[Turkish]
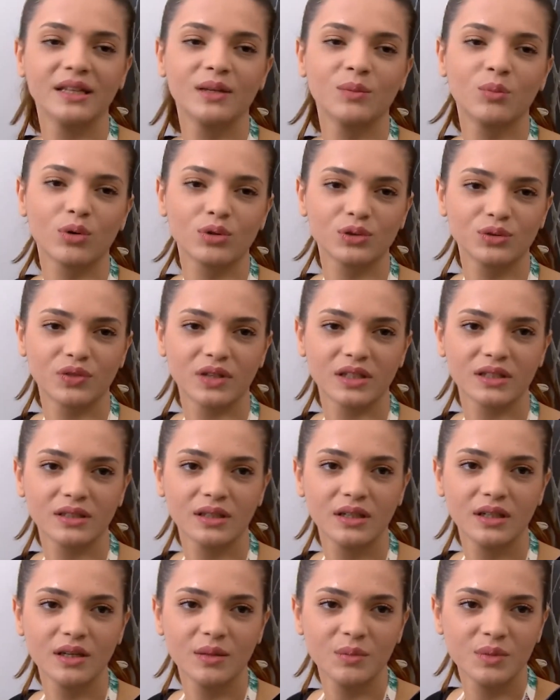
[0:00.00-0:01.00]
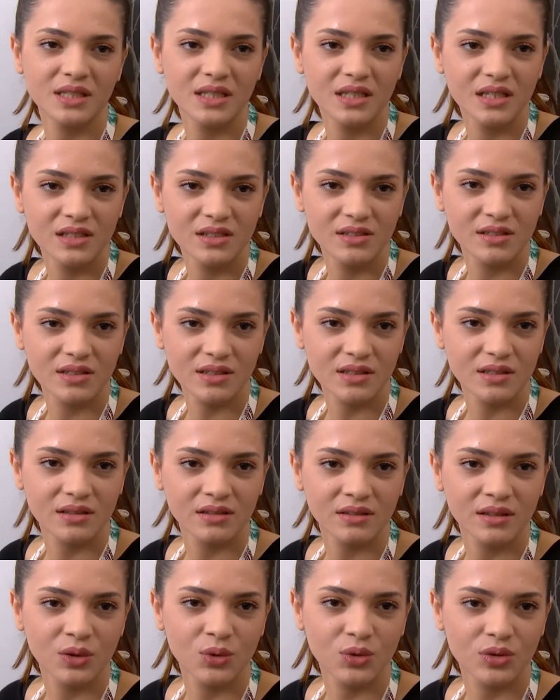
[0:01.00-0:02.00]
anne boş ver. Bize iş
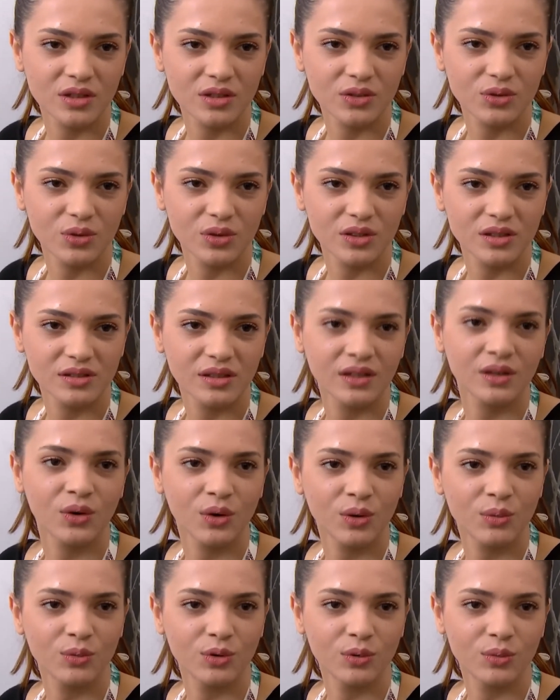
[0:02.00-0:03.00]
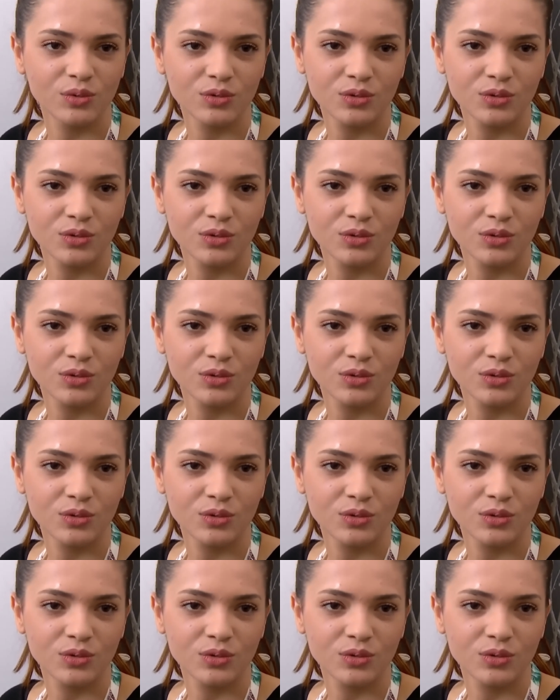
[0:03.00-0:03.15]
çıksın diye uğraşıyor işte. Görmüyor